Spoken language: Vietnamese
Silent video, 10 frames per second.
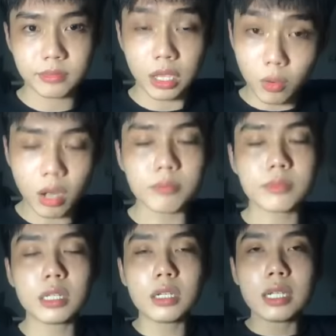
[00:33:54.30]
hiểu không
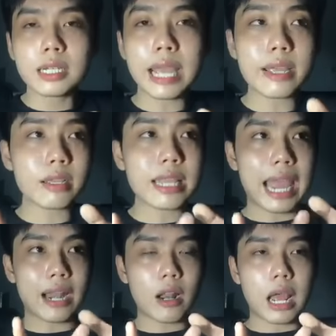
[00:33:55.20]
cái cái
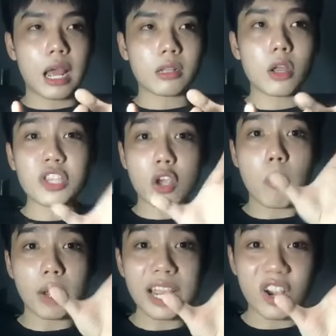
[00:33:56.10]
nhà đó là nó chỉ có
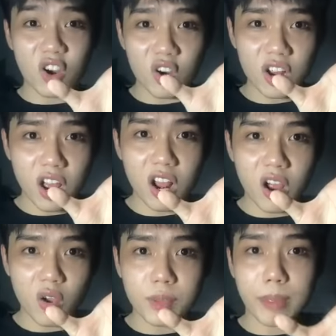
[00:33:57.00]
một cái cửa đó
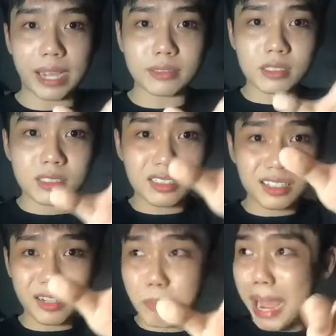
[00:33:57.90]
thôi mà
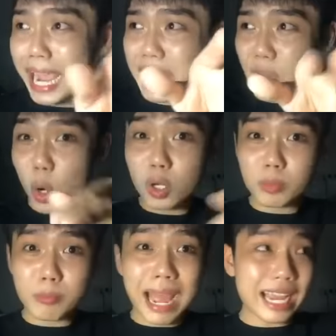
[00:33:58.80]
ba cái cửa
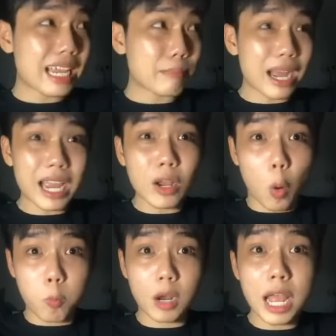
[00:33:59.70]
ba cái ba cái
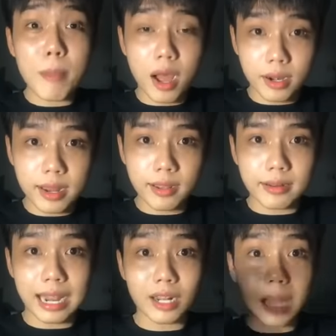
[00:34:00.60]
cục kế bên á là nó